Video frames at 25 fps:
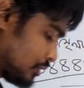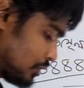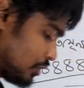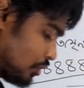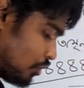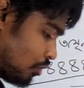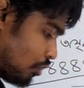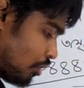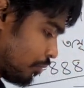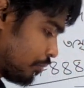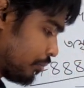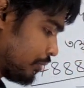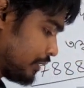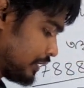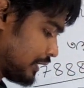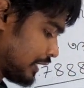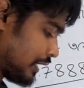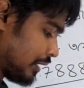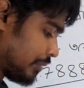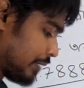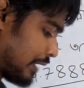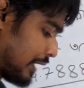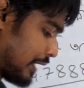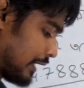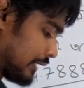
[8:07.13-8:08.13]
যদি নব্বই
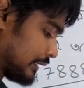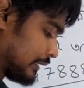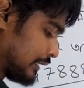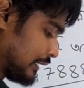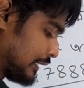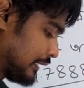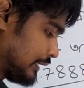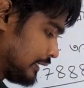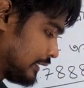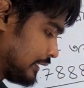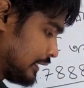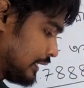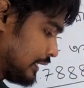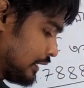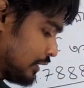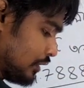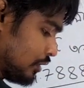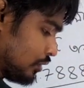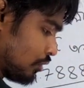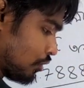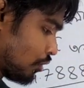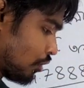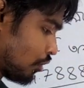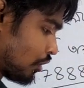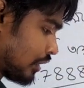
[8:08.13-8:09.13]
দ্বারা ভাগ দেই
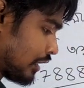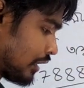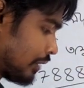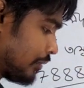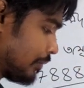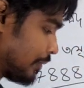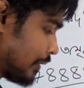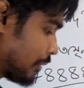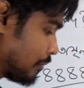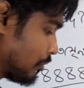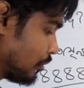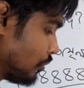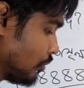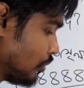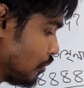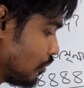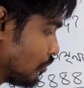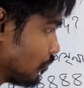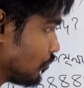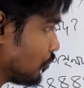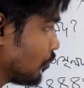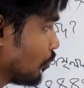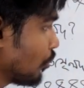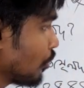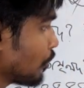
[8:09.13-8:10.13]
তখন আমি পাবো
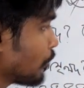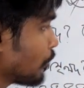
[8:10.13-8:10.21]
ফোর